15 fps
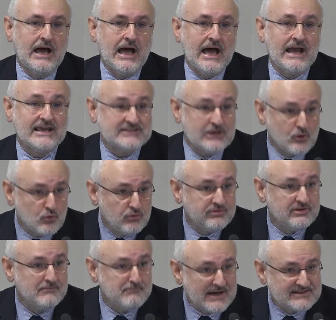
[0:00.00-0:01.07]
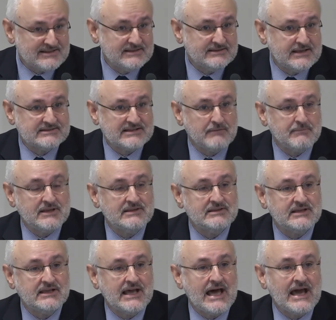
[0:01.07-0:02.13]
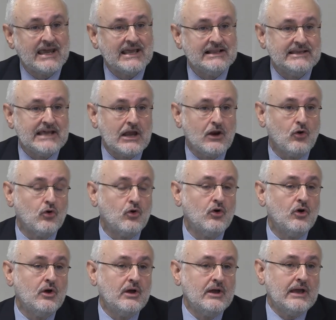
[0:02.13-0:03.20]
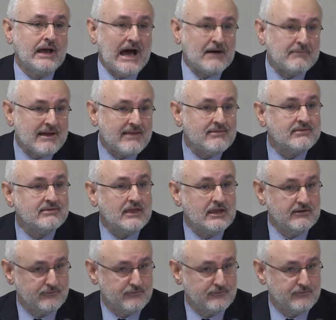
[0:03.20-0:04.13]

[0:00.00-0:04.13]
a que se cruce más intensamente, a que el diálogo avance y